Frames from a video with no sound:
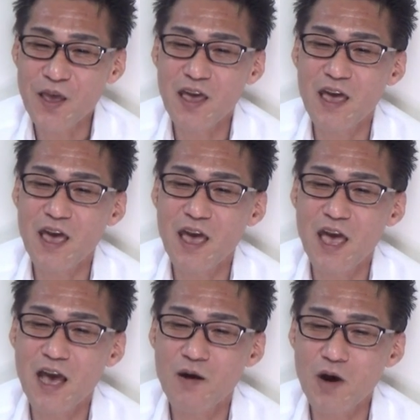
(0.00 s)

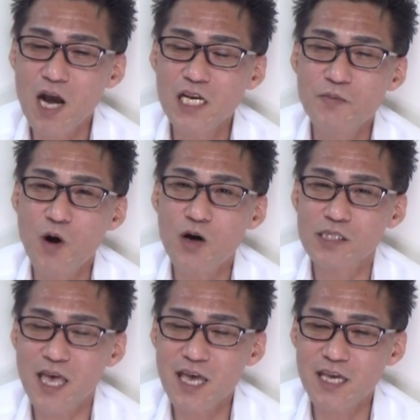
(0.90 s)
えー、他にも
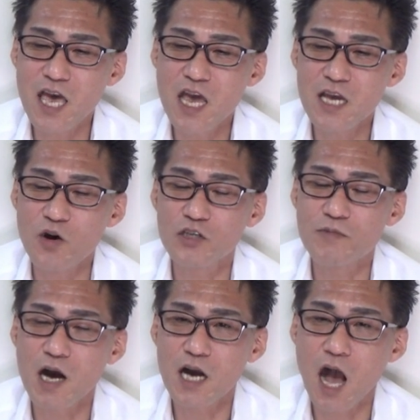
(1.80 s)
政権への
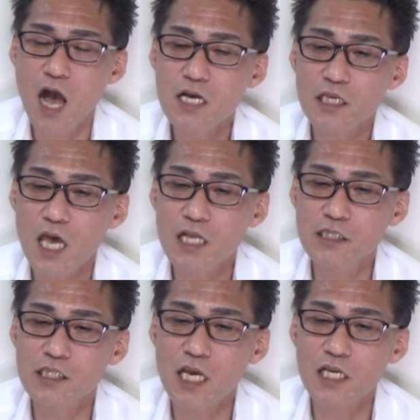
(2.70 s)
不満が
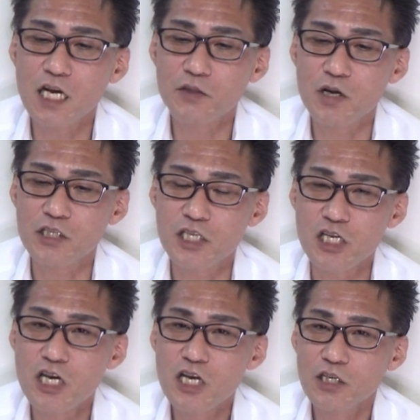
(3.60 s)
顕在化とある
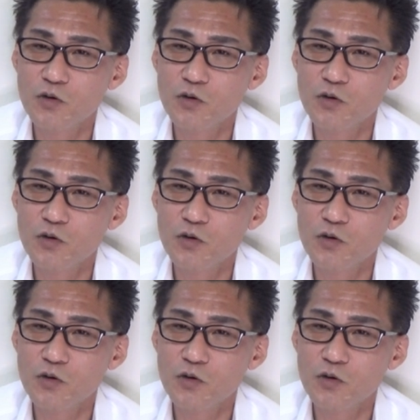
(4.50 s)
し、